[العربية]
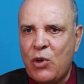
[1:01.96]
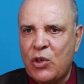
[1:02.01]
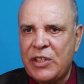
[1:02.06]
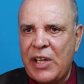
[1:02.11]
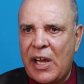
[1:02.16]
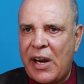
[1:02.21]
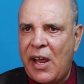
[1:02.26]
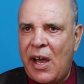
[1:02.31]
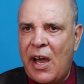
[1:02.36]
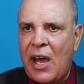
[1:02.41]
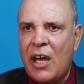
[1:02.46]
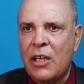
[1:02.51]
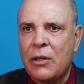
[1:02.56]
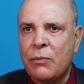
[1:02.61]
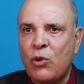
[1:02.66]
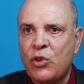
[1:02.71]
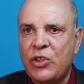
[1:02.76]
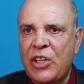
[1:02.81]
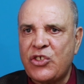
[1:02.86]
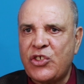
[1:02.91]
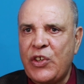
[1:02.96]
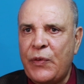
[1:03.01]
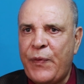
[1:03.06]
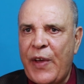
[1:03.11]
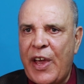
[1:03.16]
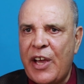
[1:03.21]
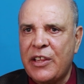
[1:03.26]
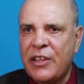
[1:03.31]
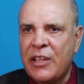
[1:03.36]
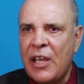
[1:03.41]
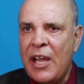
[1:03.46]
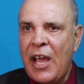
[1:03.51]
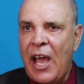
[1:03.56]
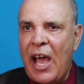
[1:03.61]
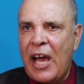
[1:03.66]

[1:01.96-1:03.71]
مخترعات مكتشفات